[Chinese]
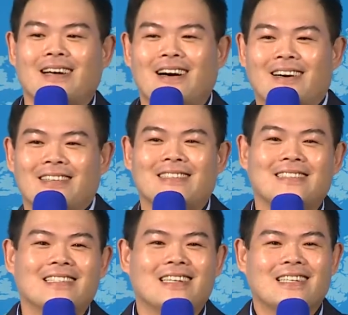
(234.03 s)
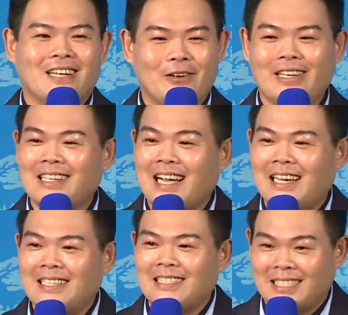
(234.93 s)
哦。 各位应
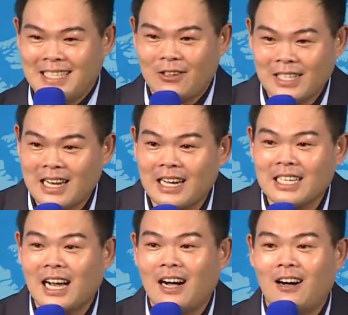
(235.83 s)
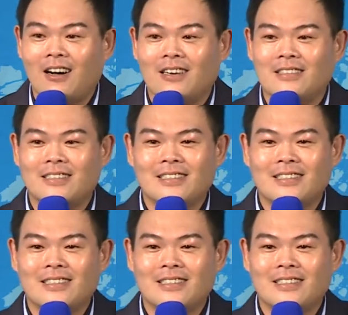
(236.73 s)
该知道在哪里啊，哈，